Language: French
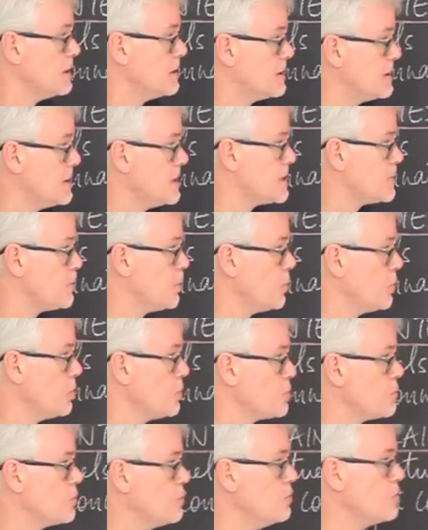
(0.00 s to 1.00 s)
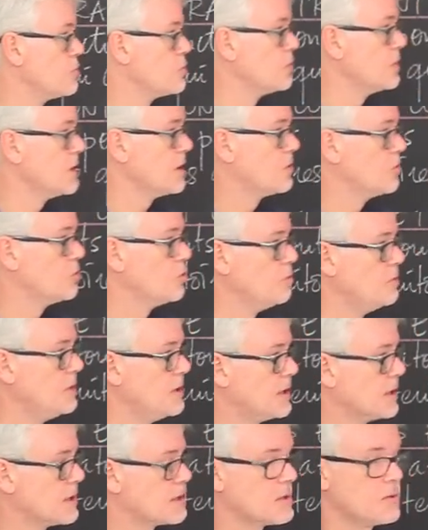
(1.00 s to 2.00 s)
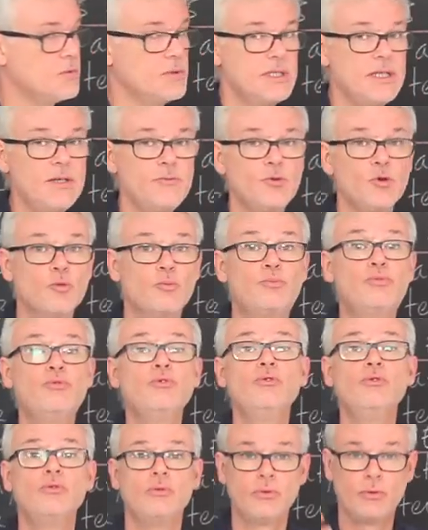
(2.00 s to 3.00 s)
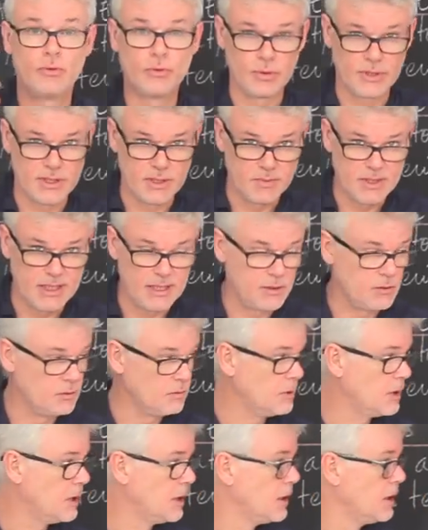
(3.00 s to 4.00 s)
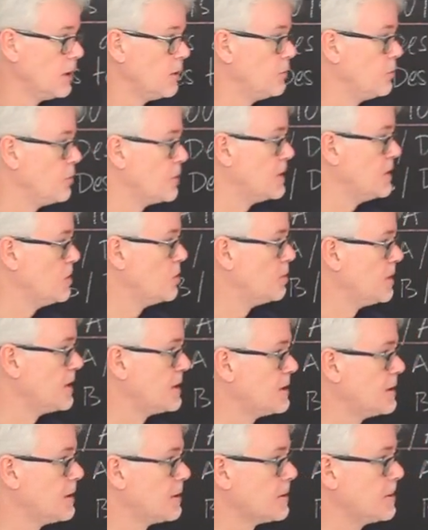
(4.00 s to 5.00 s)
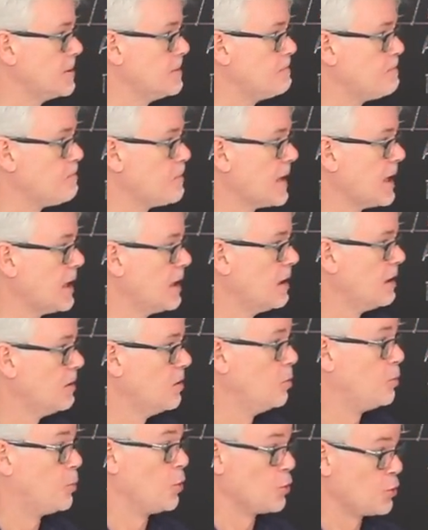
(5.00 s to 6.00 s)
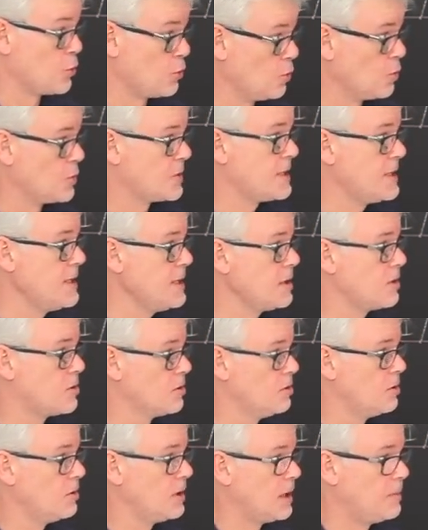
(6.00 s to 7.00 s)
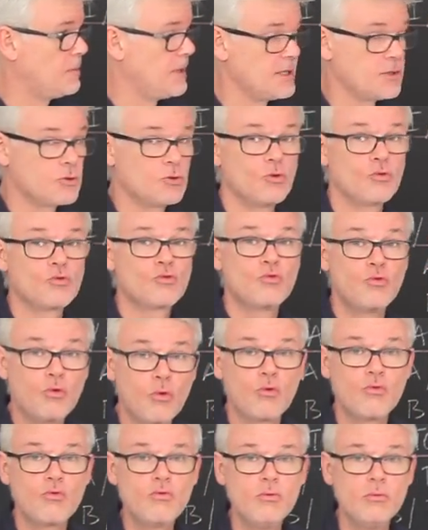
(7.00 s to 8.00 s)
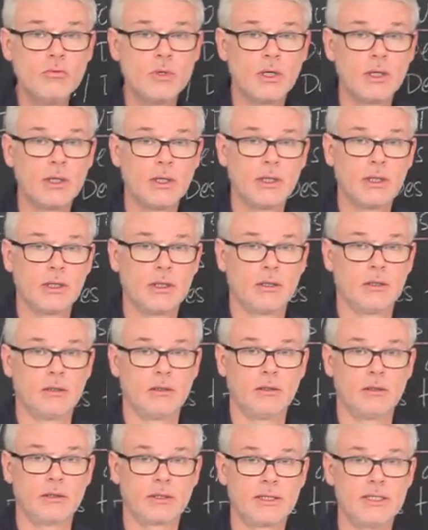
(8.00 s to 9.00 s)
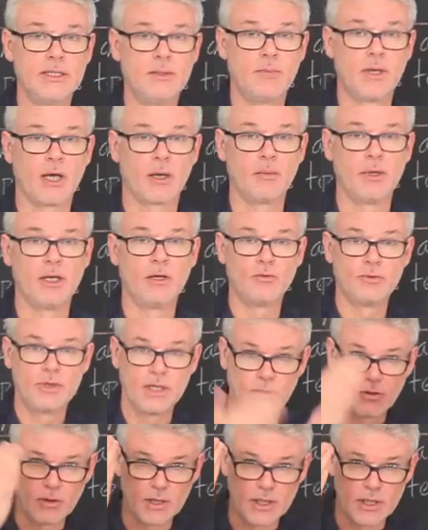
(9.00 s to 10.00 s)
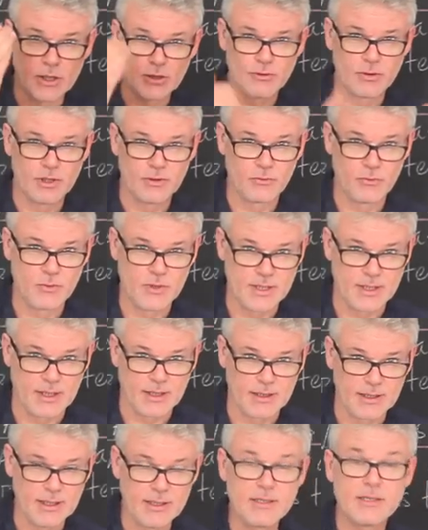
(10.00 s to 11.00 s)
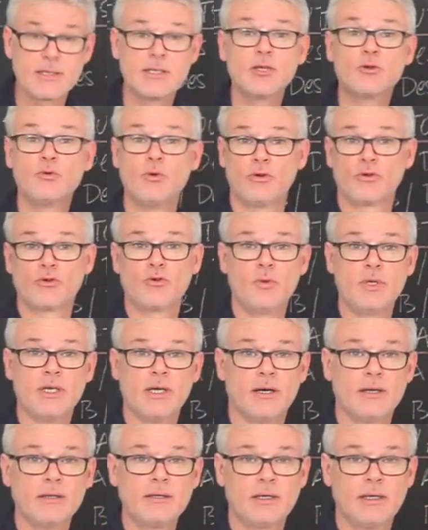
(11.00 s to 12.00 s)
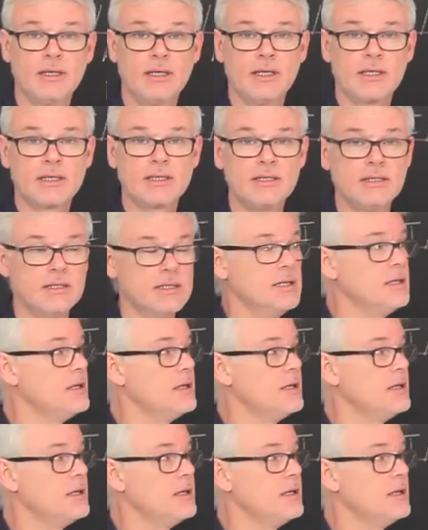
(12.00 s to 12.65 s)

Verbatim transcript: dispose d'une zone économique exclusive de plus de 10 millions de kilomètres carrés. Pensons aussi que la base de Kourou, euh, qui permet le décollage de la fusée Ariane, est située en Guyane, qui